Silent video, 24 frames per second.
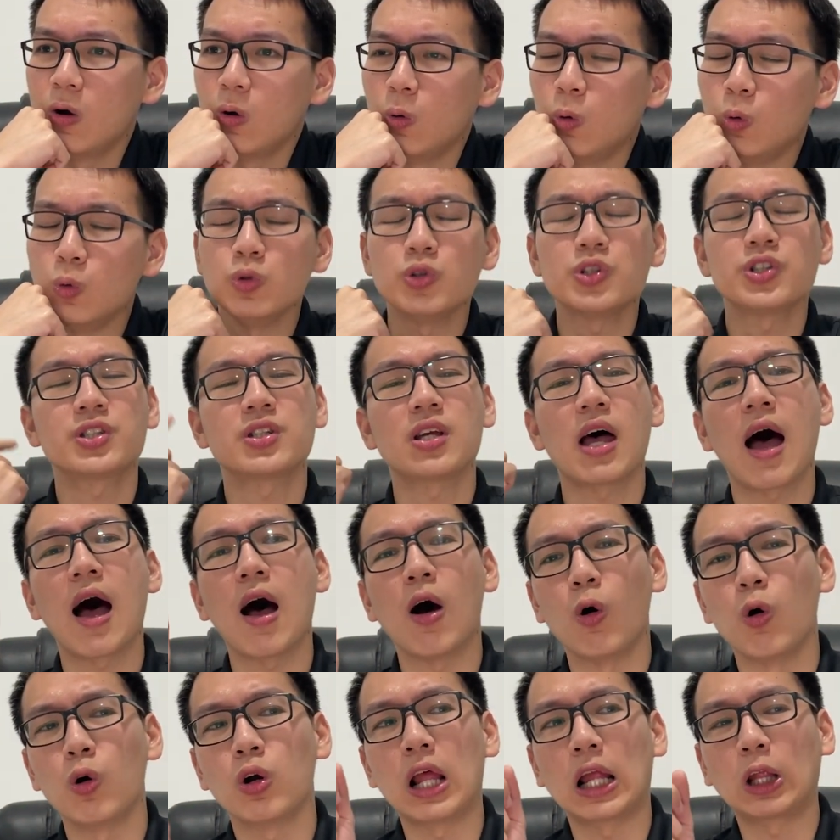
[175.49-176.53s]

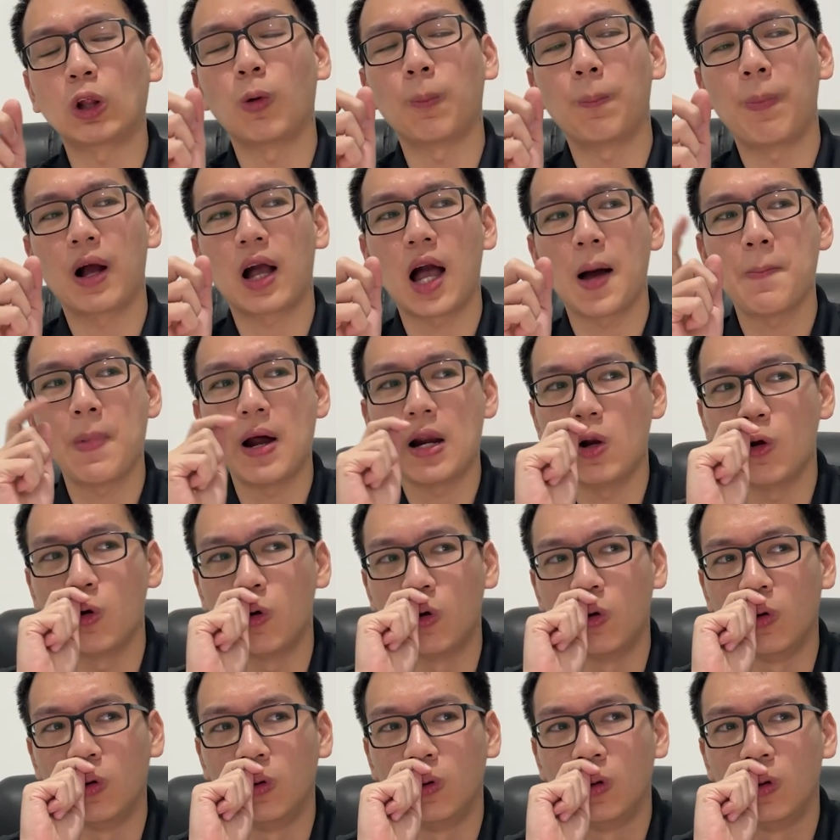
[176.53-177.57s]
unsa una to
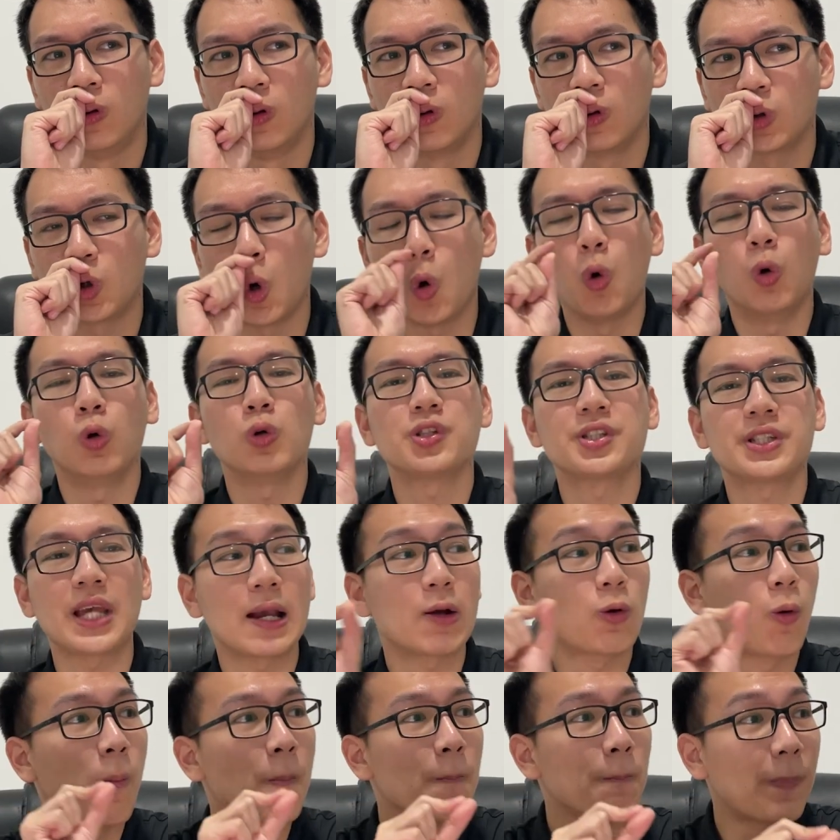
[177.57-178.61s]
pagkabalo kung
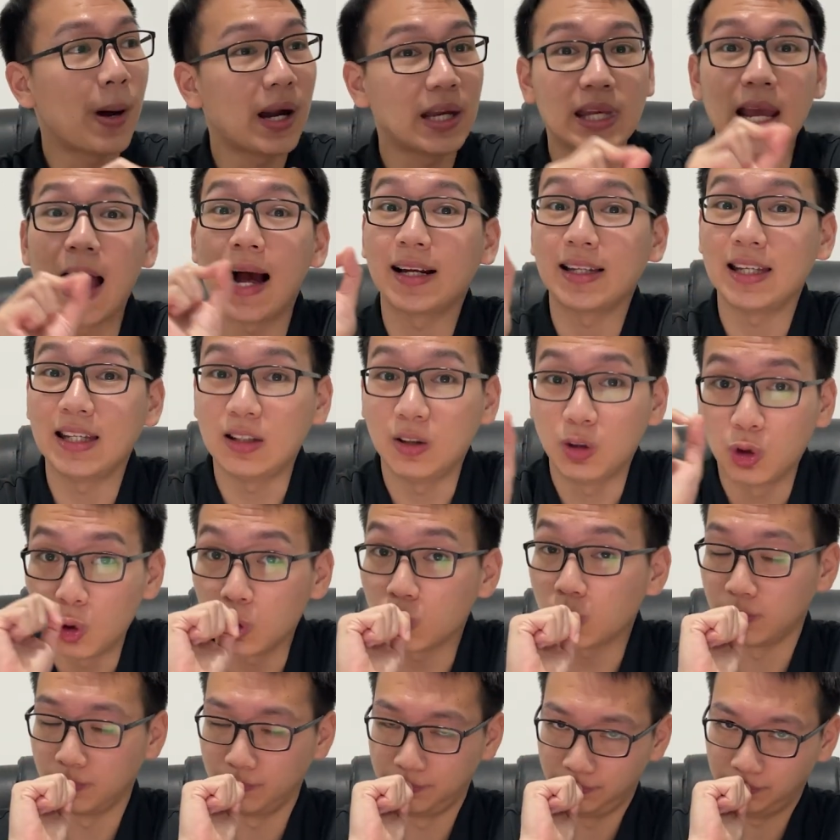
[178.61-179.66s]
unsay kumpanya ang
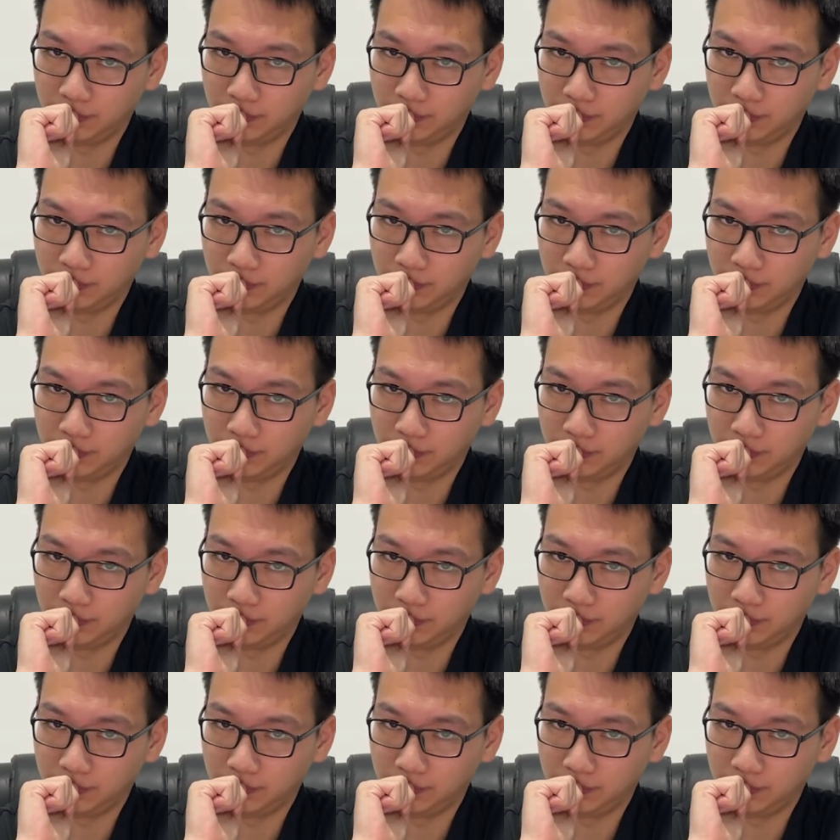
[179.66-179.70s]
nindot